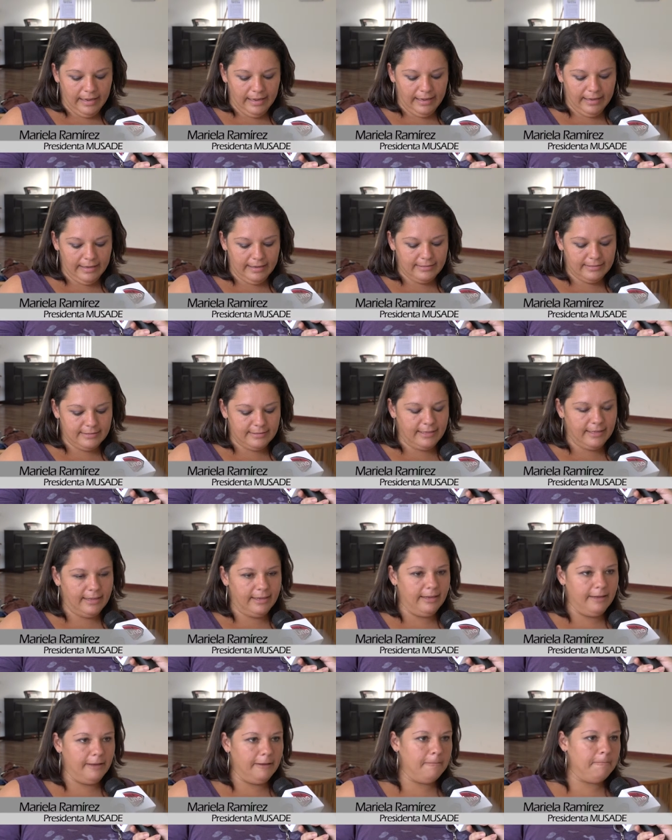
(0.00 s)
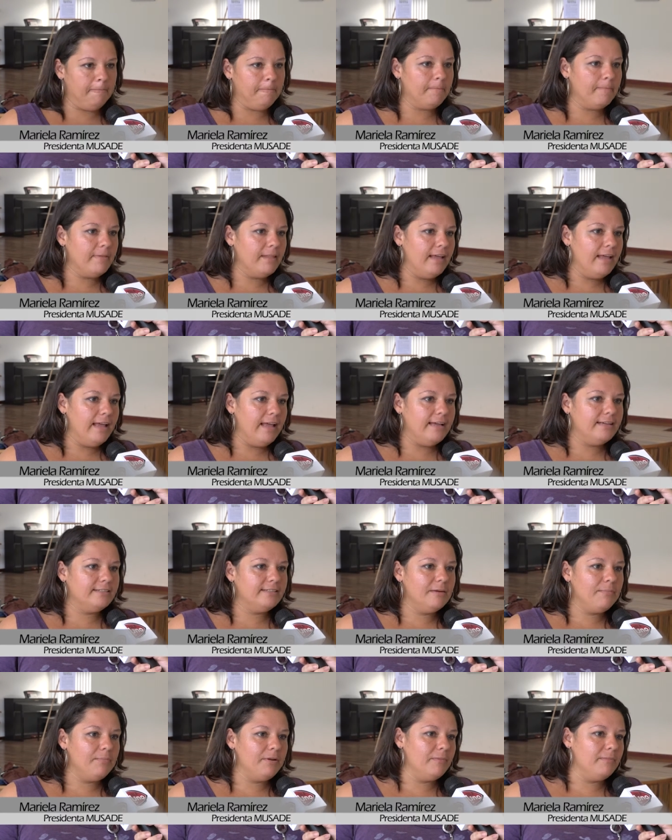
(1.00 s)
Este,
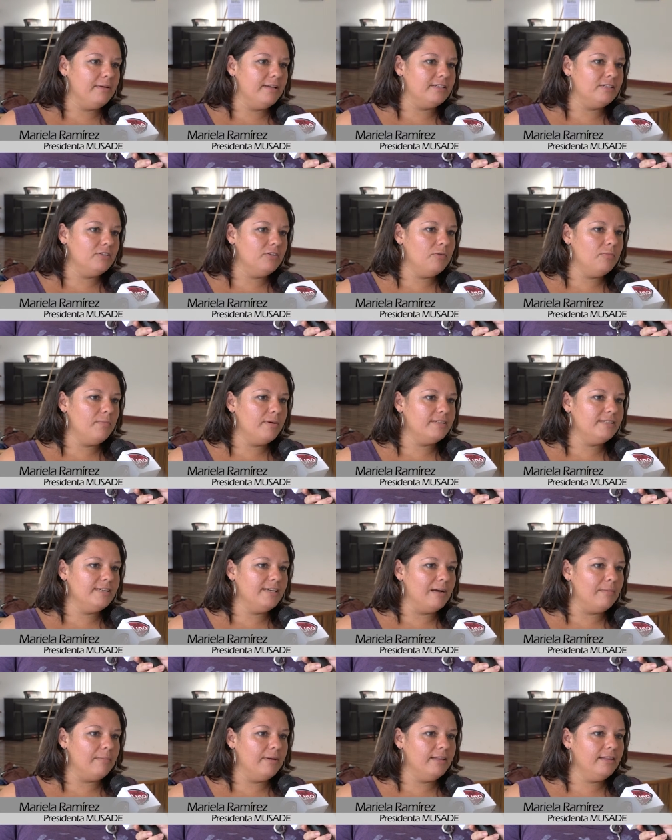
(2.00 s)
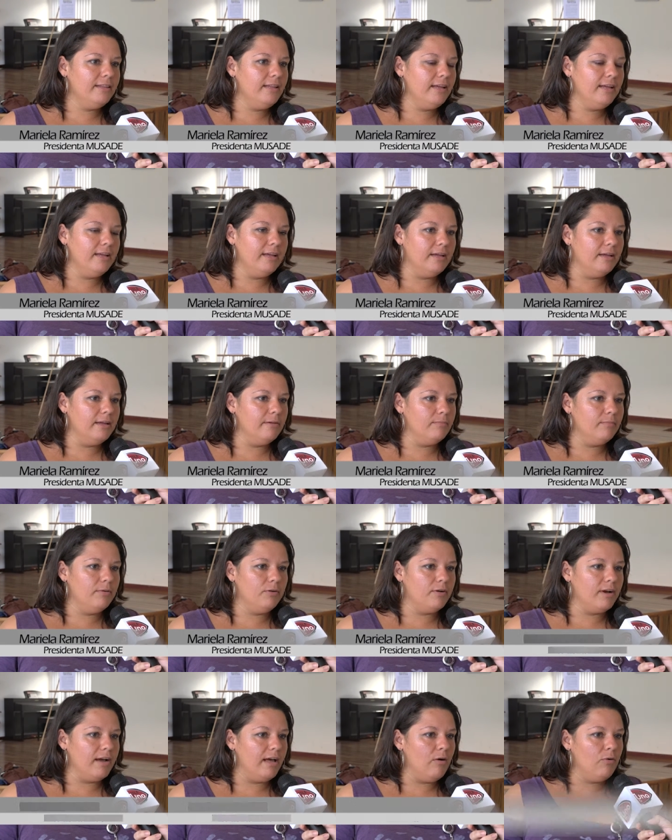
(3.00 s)
esta premiación básicamente,
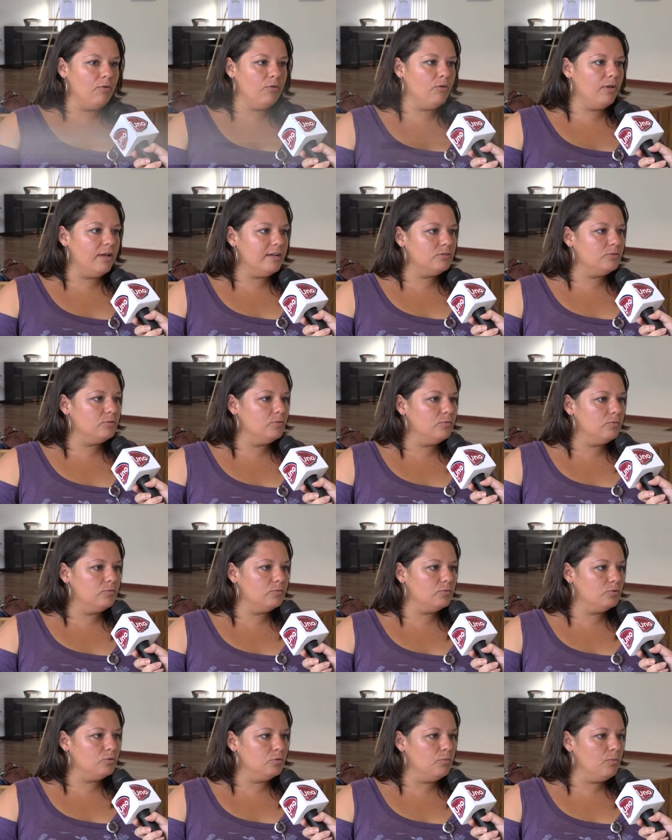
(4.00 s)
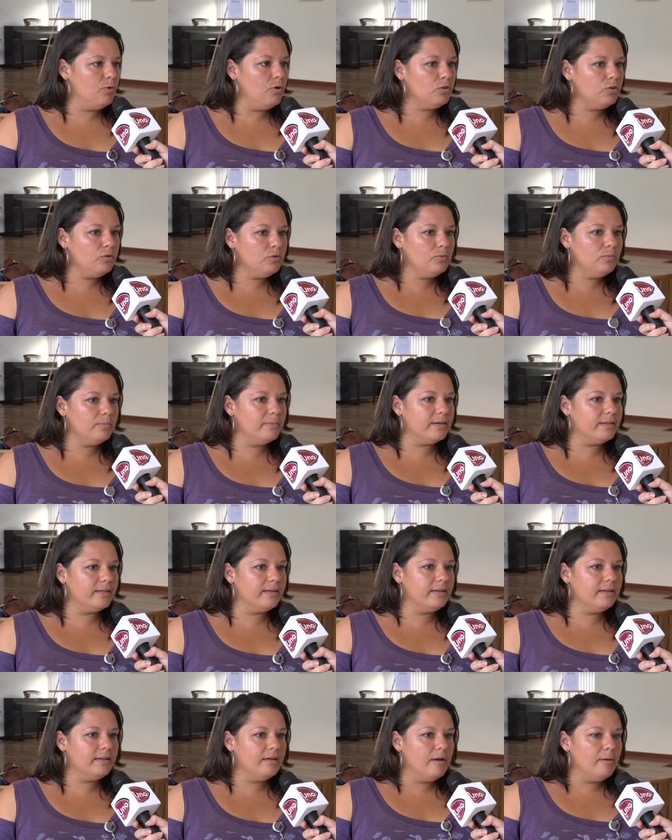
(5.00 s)
bueno, cada uno da su, voto,
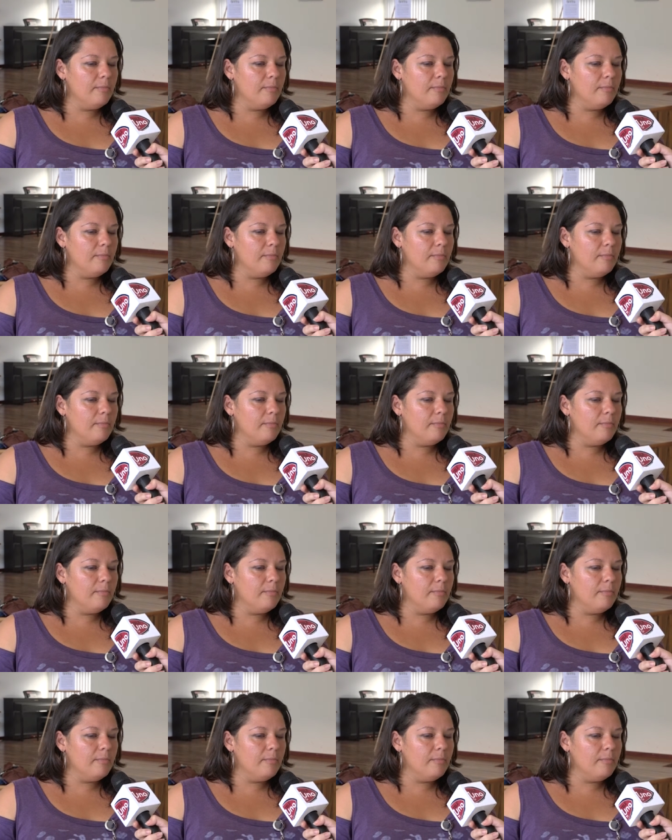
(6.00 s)
¿verdad?